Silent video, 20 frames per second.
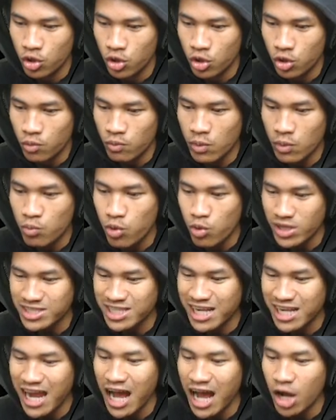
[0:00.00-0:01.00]
Membuat
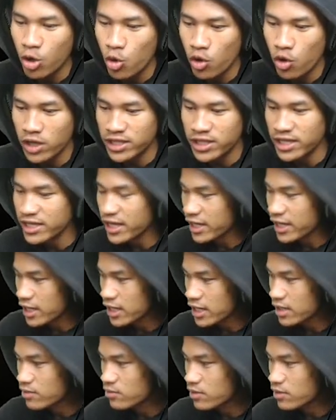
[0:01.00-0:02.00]
jelangkung katanya
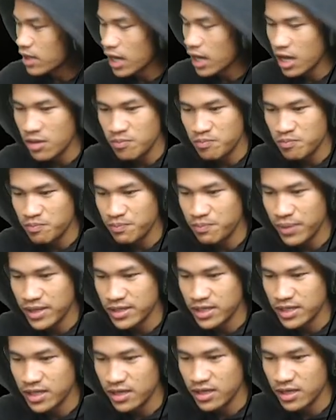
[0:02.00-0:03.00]
ya Apa
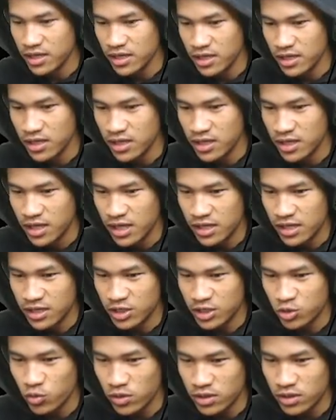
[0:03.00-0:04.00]
nih
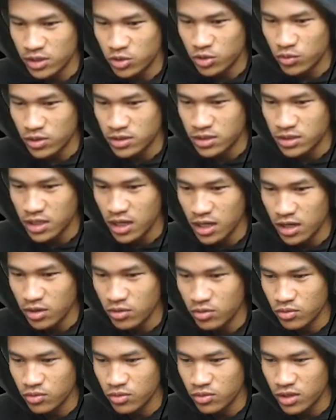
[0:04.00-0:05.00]
Ritual-ritual
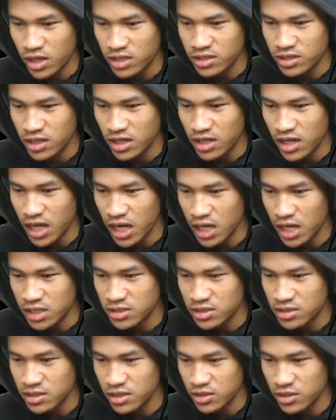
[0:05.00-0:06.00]
jelangkung nggak
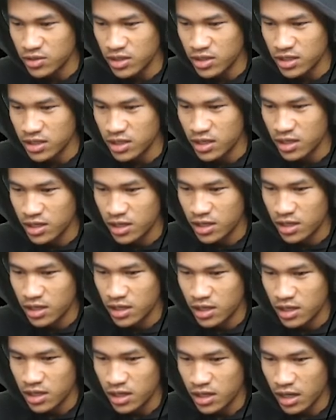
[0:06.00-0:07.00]
jelas ini kan
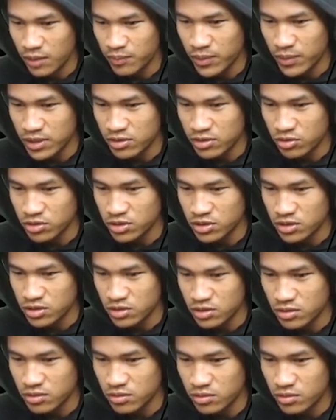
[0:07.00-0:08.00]
Apa terus
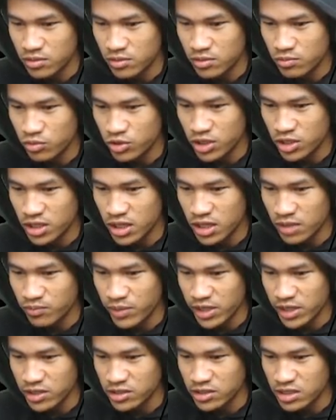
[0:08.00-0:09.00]
Bunyikan
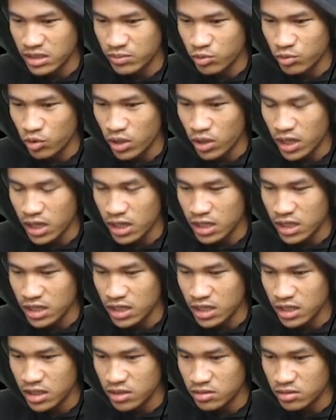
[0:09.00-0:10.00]
belnya seribu
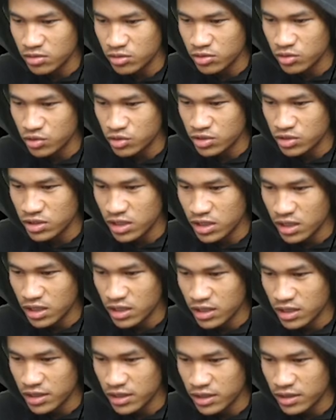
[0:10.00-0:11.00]
kali Terus
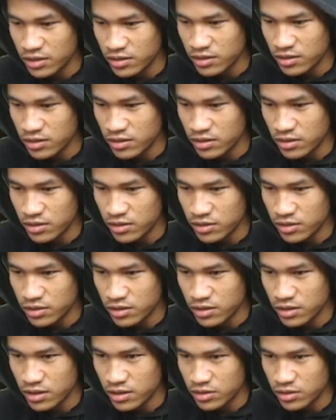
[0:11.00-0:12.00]
ya
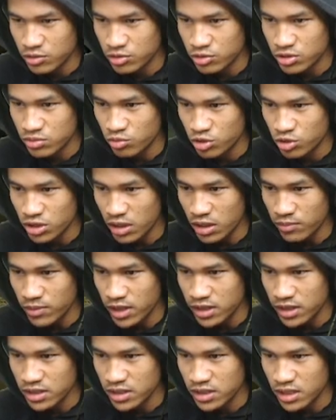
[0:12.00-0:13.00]
Oke terus sebut
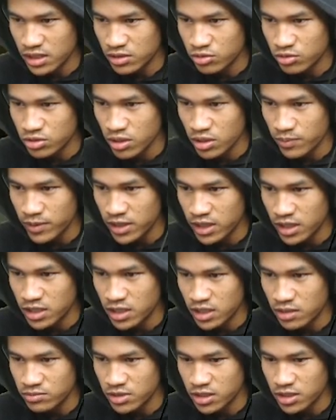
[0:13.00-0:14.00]
namanya Terus apa nih
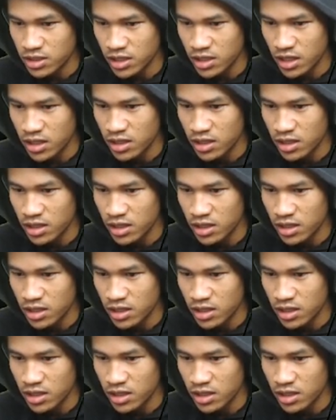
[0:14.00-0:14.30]
dalam si sini nih